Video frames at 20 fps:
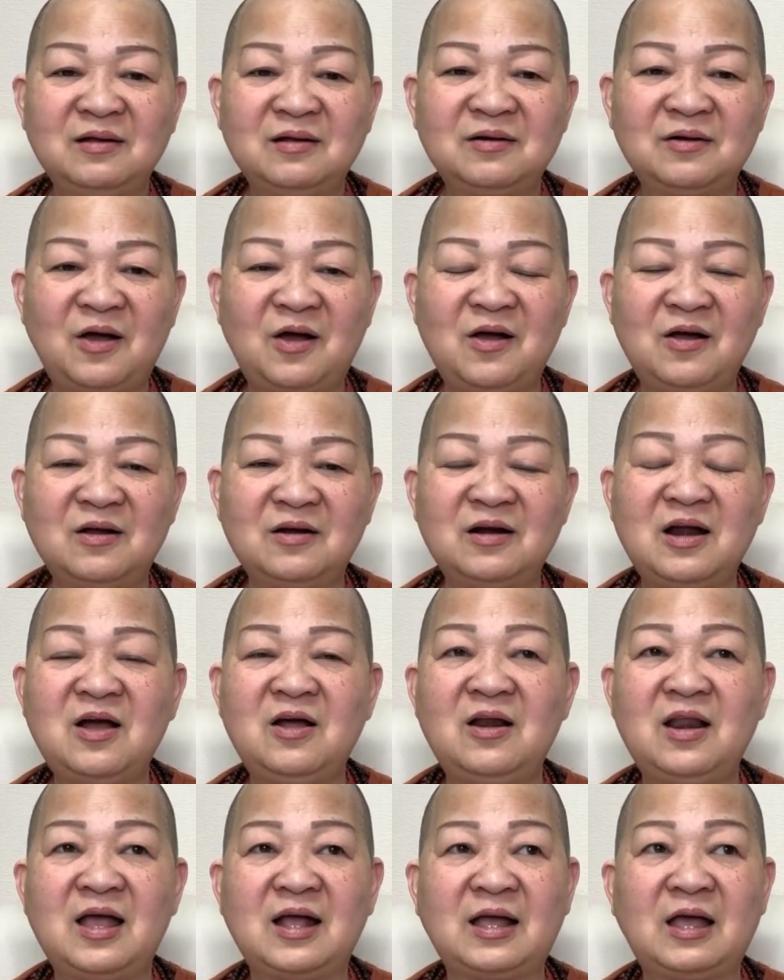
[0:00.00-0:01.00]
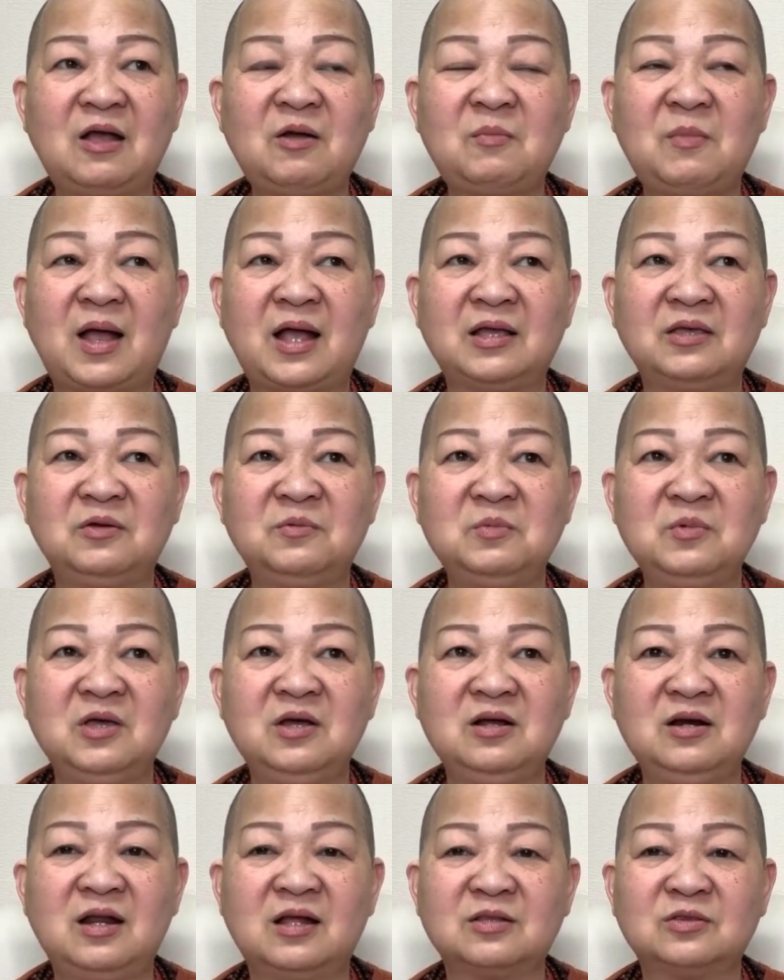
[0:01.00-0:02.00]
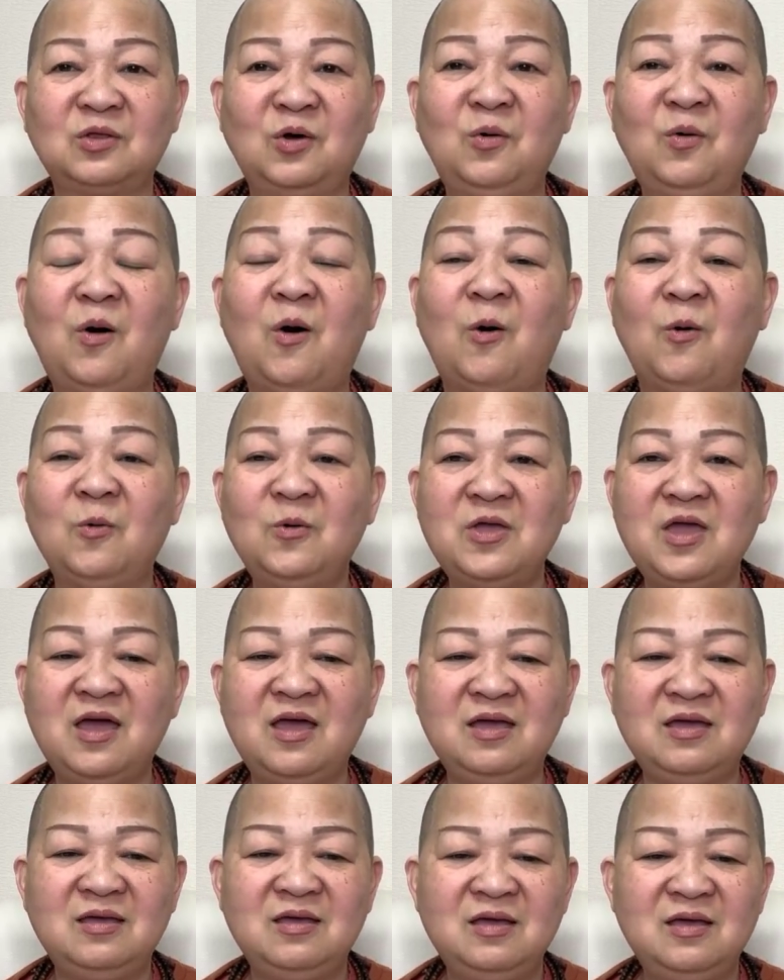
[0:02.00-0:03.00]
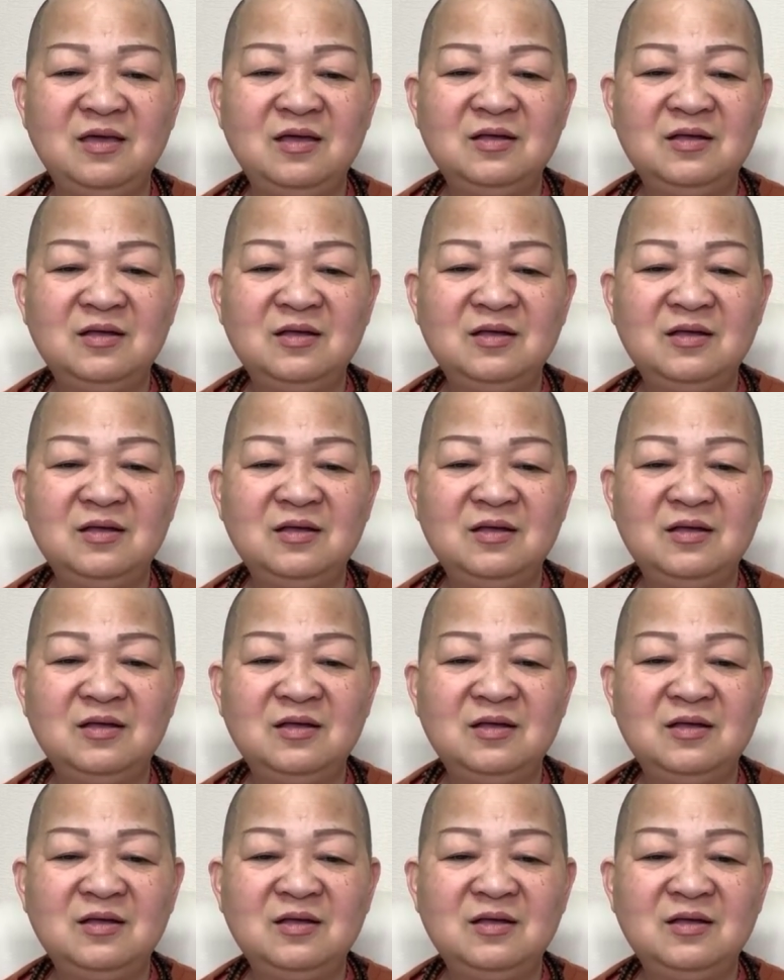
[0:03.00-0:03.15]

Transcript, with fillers: Đó, đó là các bạn giống như là tu hữu vi,